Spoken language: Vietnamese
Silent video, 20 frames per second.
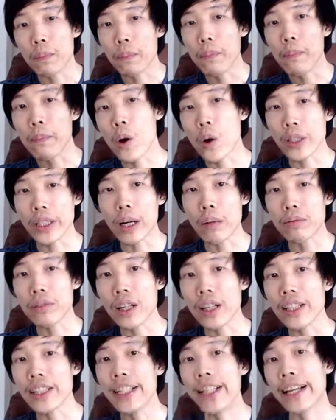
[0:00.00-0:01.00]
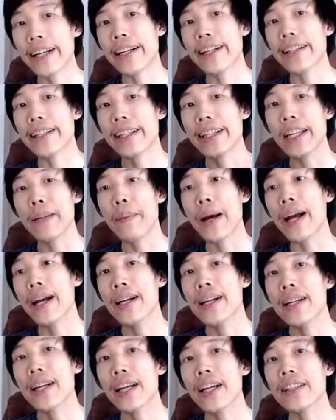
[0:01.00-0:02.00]
cột dọc cho nó như là kia bạn
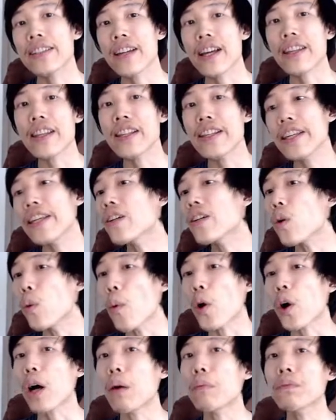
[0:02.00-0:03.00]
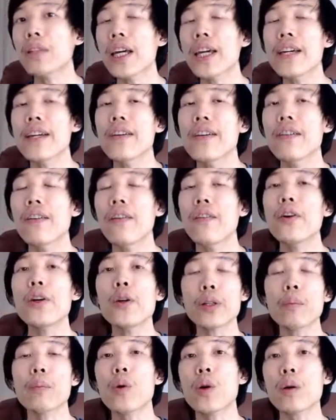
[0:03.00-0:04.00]
strategy của một công ty ví dụ
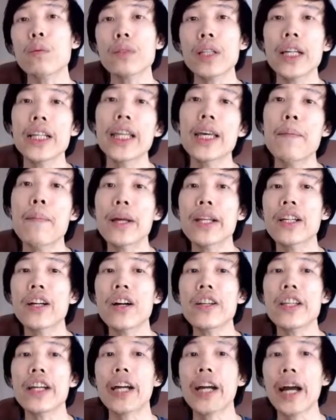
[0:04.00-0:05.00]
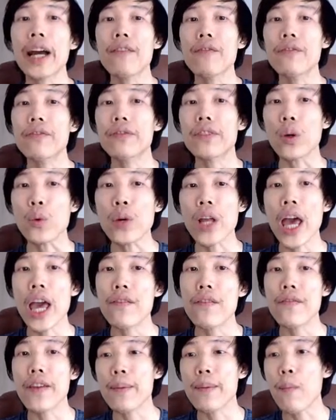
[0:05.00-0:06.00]
trong một công ty thì mình có những cái chủ đề
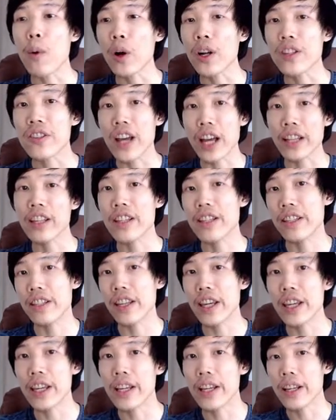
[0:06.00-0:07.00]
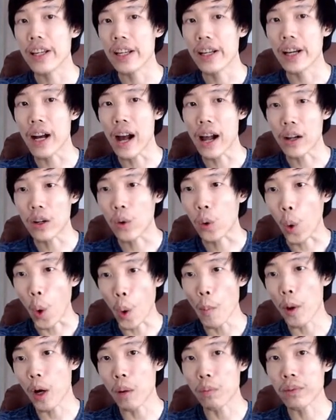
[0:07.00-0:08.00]
về một cái strategy của
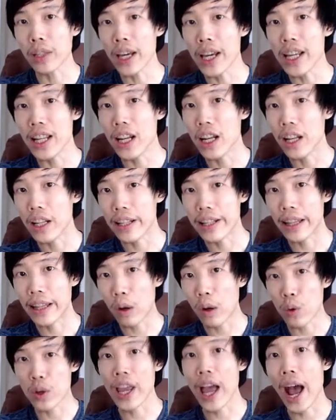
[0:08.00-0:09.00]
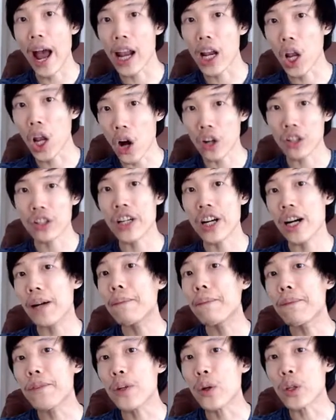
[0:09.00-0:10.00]
một công ty lâu dài long
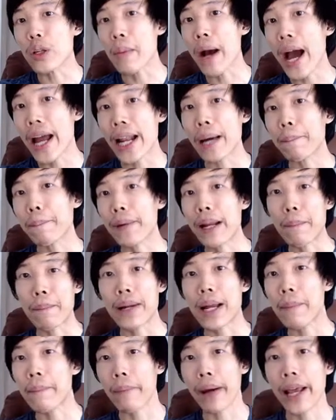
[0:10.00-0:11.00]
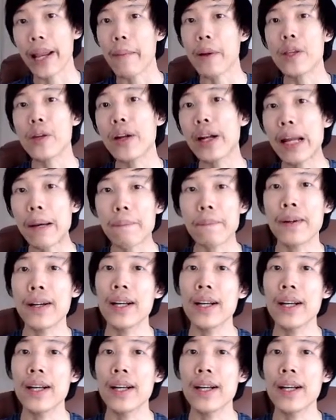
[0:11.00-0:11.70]
term ví dụ như 3 năm 5 năm hay là bao nhiêu đó năm